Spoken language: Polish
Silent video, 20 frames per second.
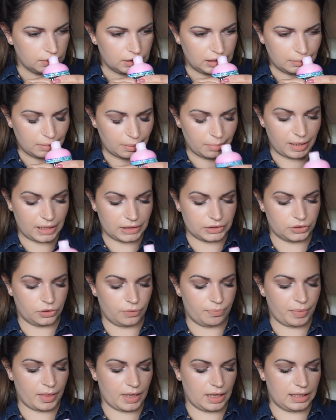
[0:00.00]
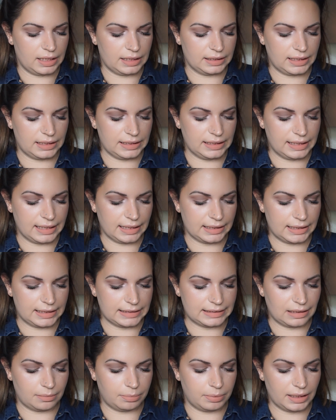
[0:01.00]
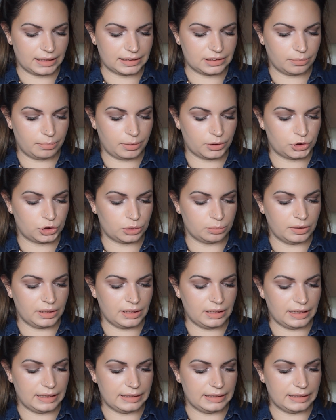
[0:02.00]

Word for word: i ma bardzo e, delikatny zapach. Zobaczymy.